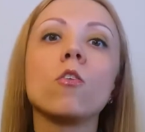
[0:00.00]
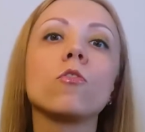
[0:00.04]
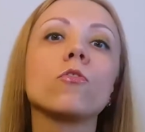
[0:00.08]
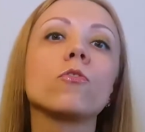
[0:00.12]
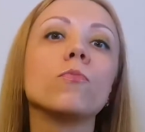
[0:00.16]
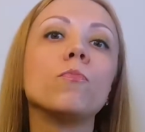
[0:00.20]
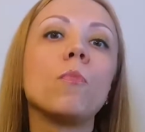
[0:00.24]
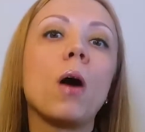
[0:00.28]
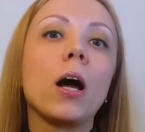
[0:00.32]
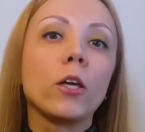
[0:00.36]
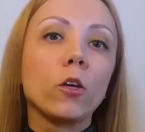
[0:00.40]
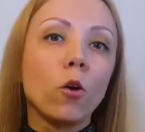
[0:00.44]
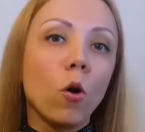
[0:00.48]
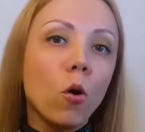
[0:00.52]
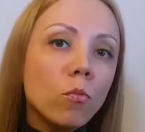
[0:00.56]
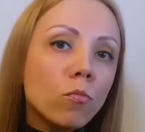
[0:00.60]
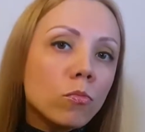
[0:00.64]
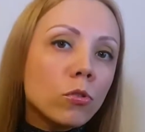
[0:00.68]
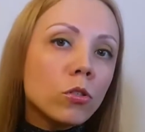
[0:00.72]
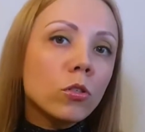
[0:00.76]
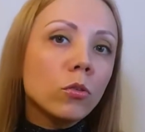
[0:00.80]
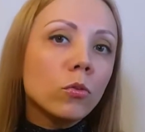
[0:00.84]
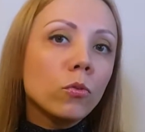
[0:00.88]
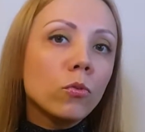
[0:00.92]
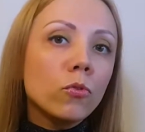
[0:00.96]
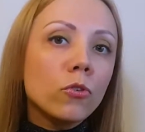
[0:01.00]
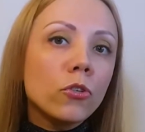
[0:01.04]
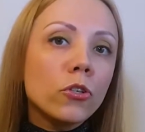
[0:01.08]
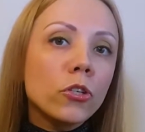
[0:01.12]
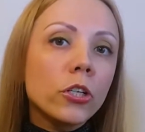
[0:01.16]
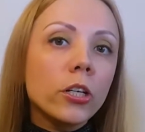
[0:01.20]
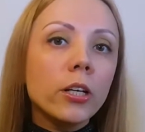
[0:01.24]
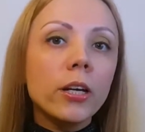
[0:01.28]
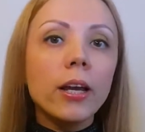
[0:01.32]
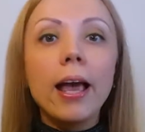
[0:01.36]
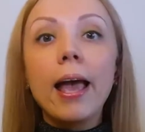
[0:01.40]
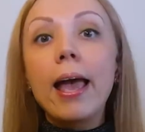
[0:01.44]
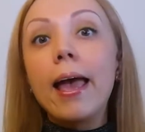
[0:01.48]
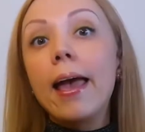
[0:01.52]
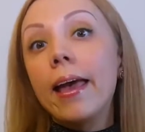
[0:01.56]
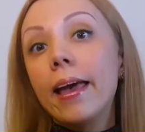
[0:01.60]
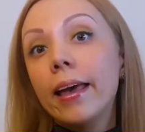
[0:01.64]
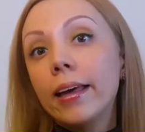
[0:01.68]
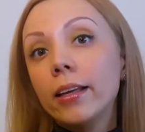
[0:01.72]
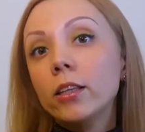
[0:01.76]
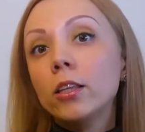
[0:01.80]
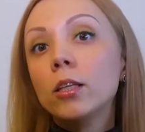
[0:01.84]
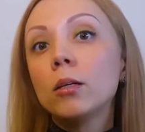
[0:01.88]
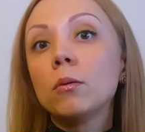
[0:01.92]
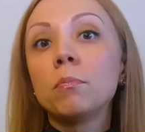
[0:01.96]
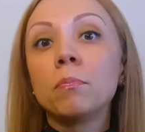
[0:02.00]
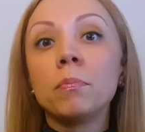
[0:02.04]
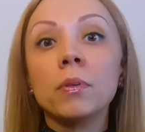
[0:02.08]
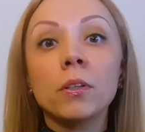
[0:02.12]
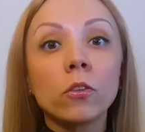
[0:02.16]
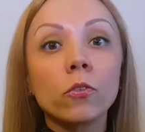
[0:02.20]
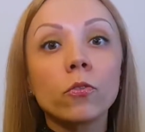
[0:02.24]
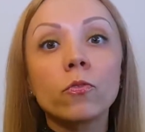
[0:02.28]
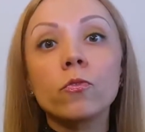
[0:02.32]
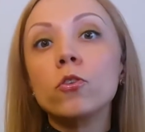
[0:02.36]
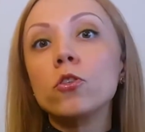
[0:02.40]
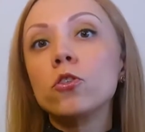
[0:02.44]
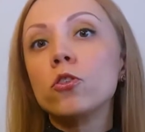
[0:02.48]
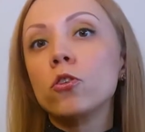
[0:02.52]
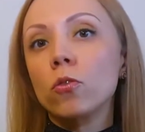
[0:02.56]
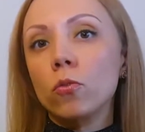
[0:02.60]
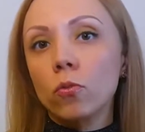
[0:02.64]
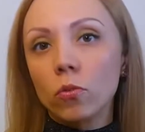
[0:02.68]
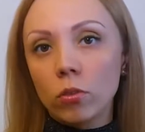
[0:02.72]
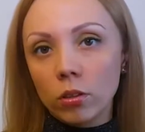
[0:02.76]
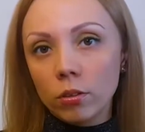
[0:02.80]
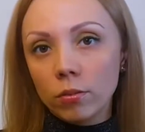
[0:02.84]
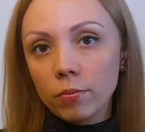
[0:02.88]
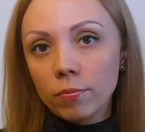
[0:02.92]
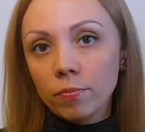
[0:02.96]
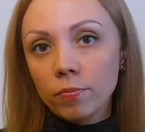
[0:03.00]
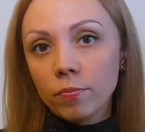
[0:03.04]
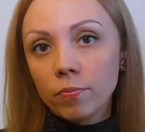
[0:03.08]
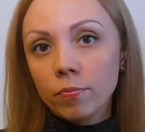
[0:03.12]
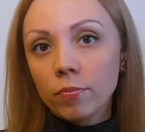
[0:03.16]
В моем случае это был физрук.